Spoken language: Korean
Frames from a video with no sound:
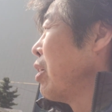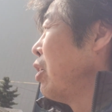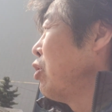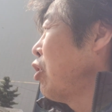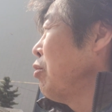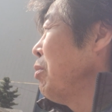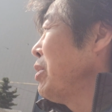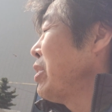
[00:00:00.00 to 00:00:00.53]

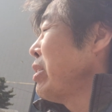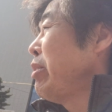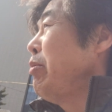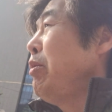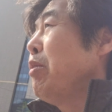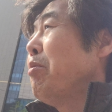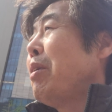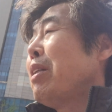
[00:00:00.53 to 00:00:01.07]
경로 인베스트
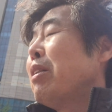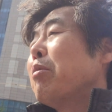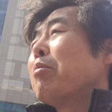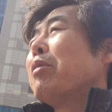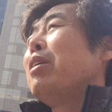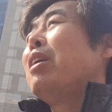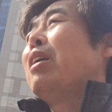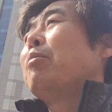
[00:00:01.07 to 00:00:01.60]
16만
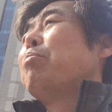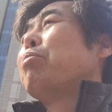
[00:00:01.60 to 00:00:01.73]
넘걸랑